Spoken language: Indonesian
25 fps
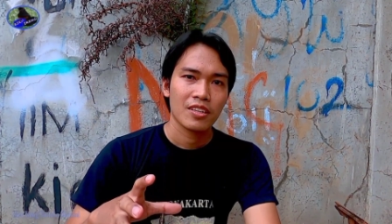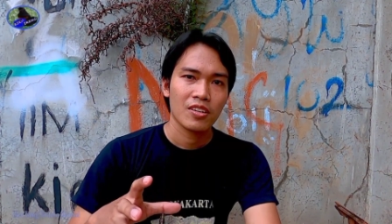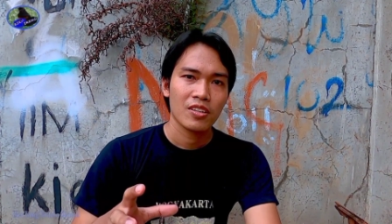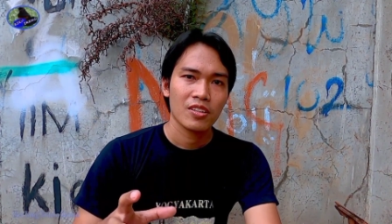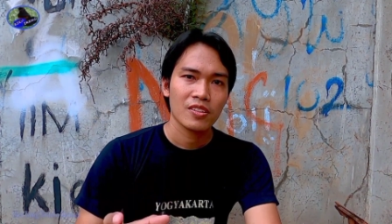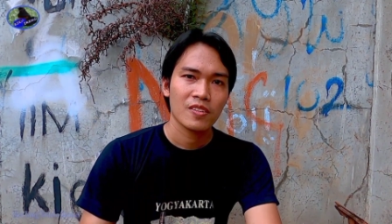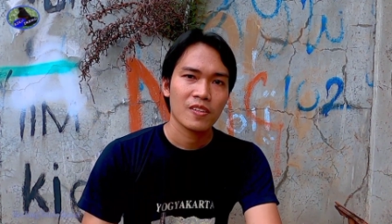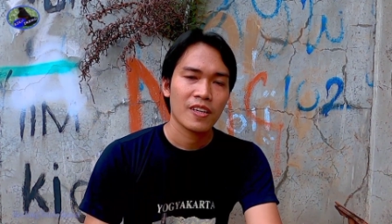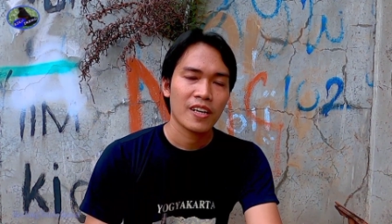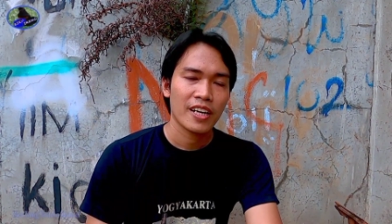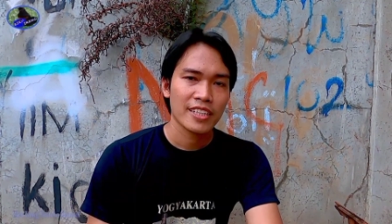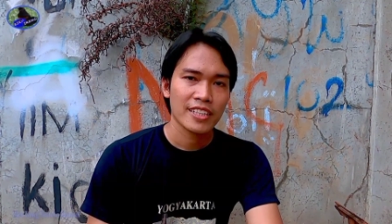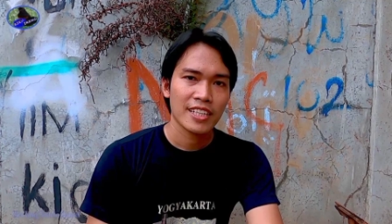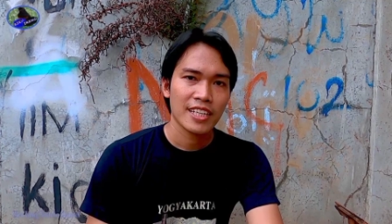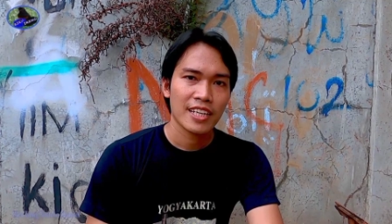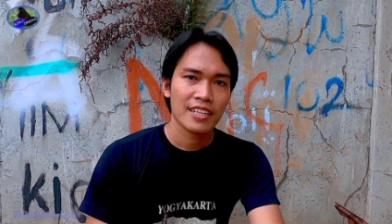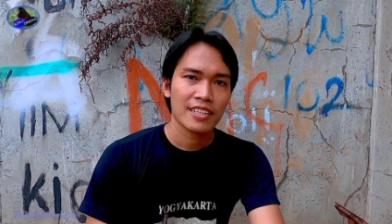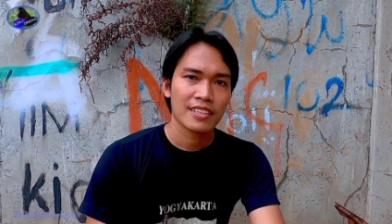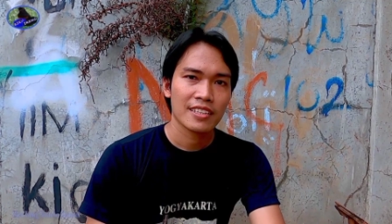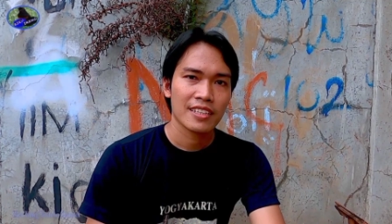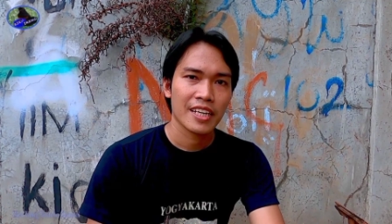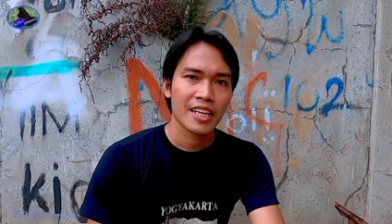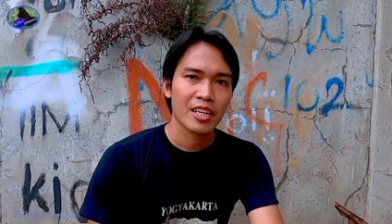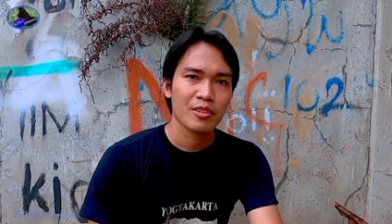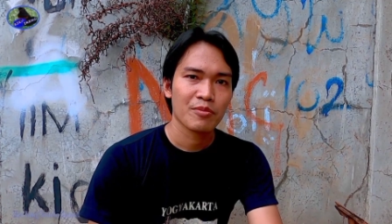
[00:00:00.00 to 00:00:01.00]
kotoran
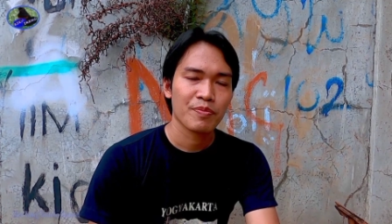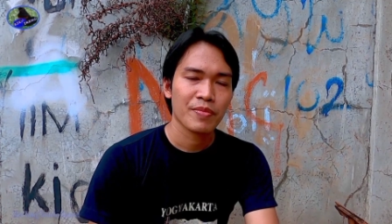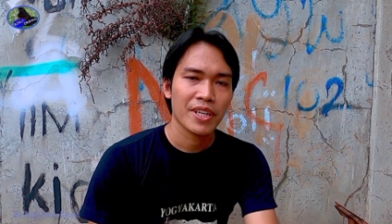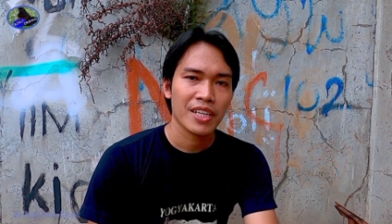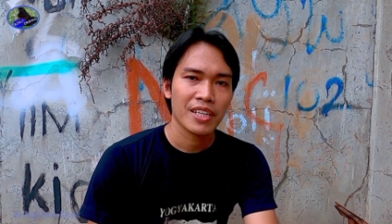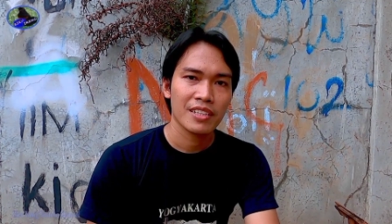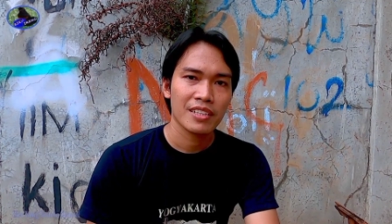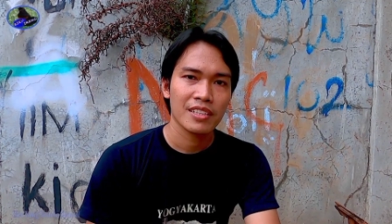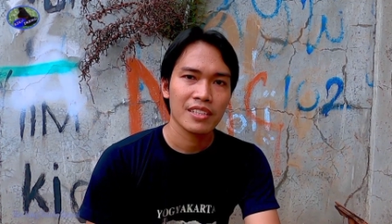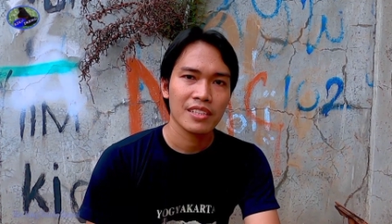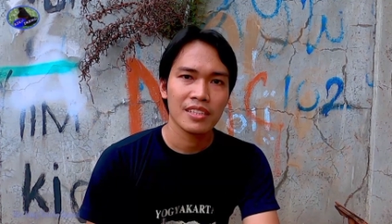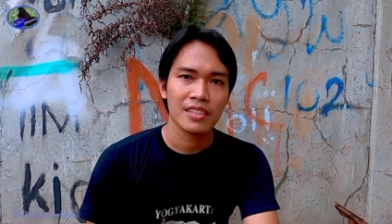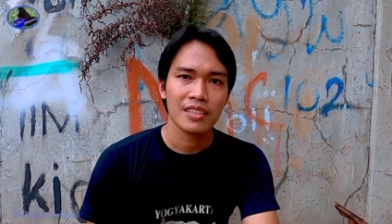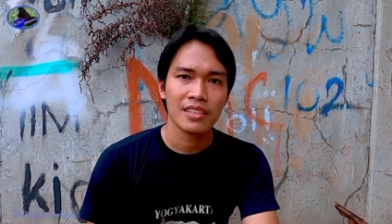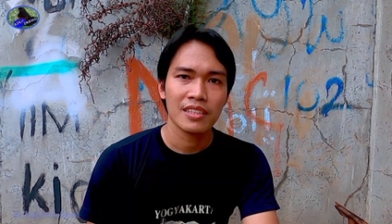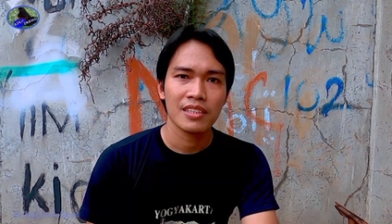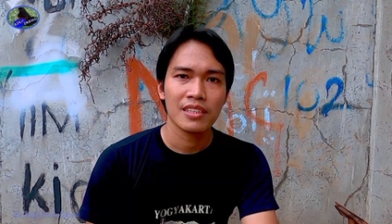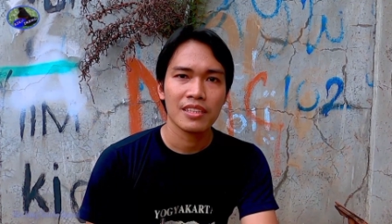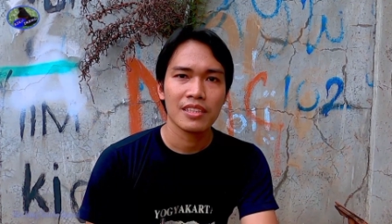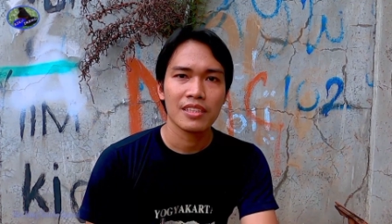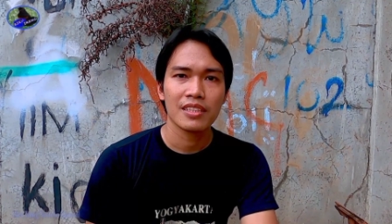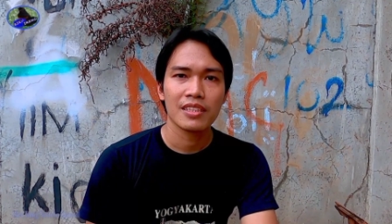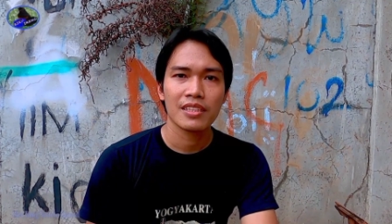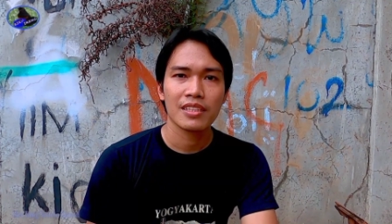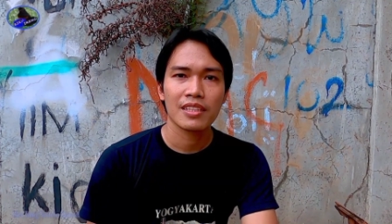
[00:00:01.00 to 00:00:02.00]
yang nempel
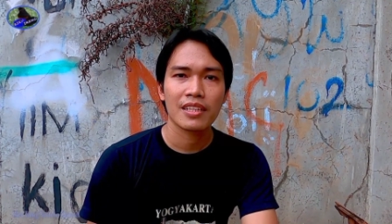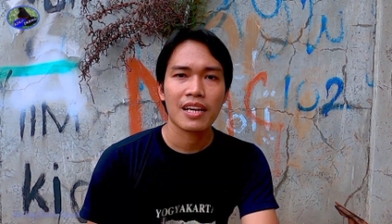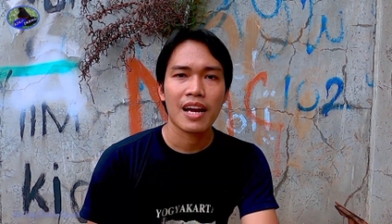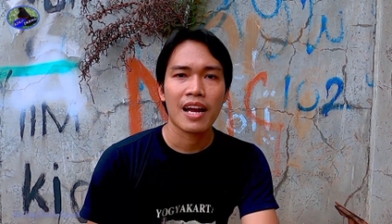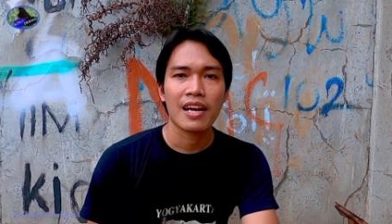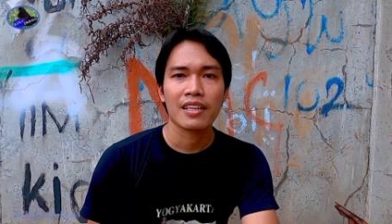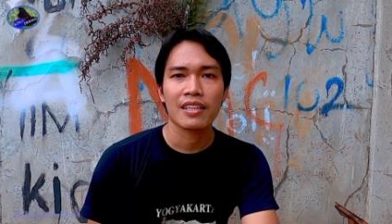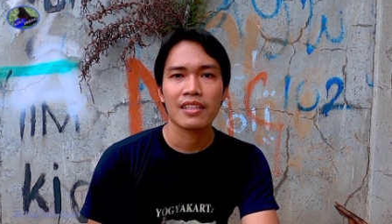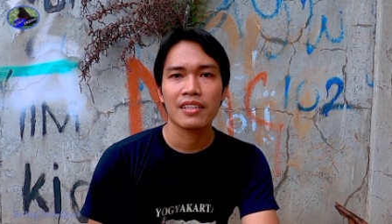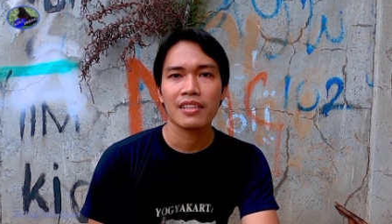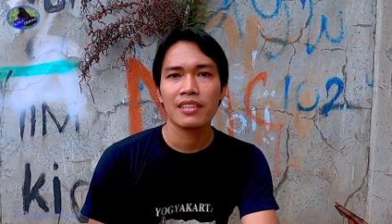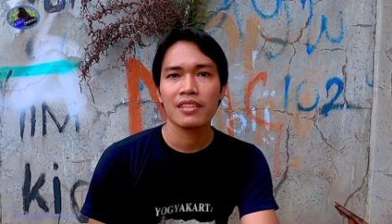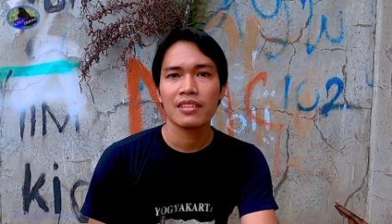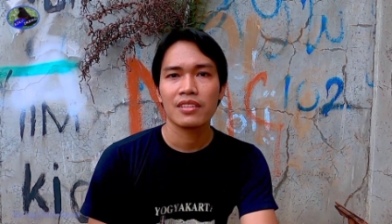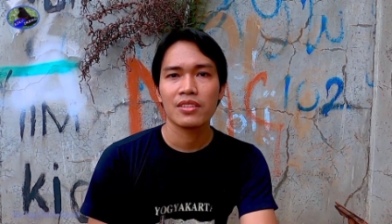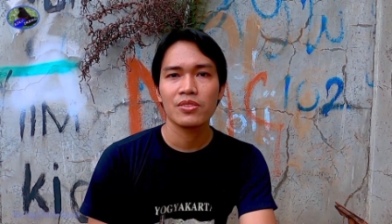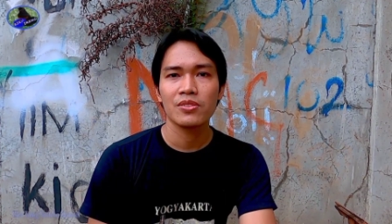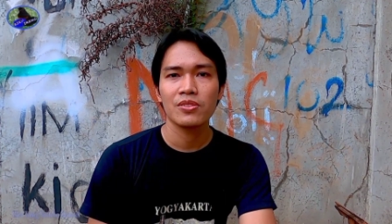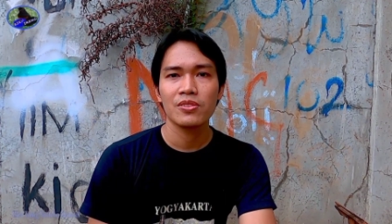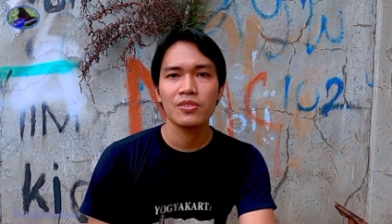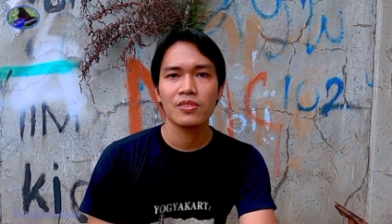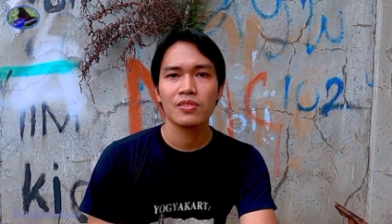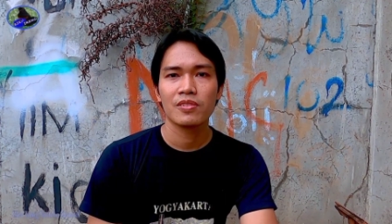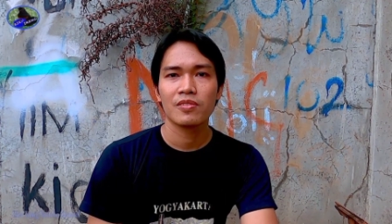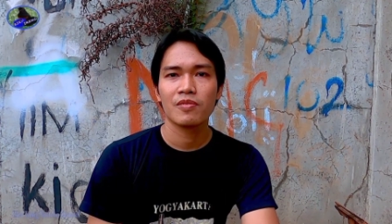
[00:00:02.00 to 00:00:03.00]
di kaki
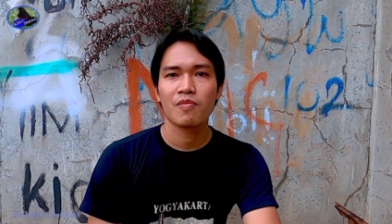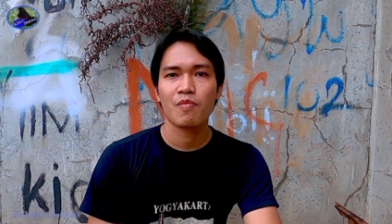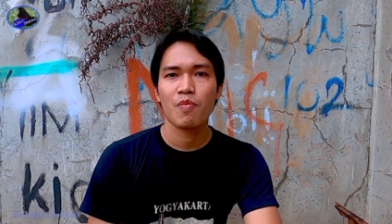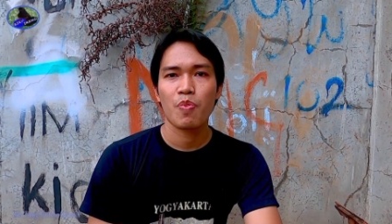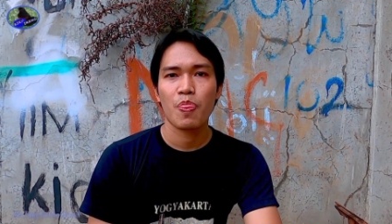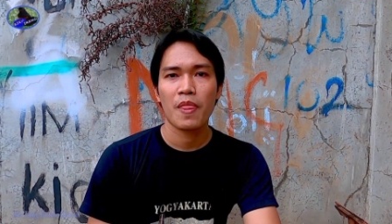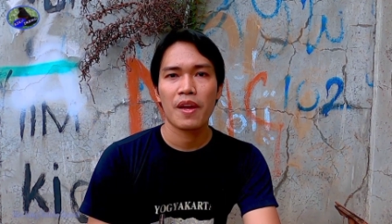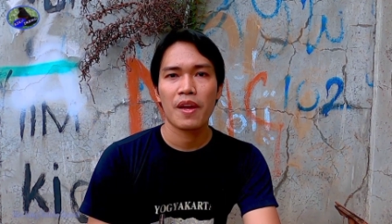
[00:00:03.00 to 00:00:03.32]
itu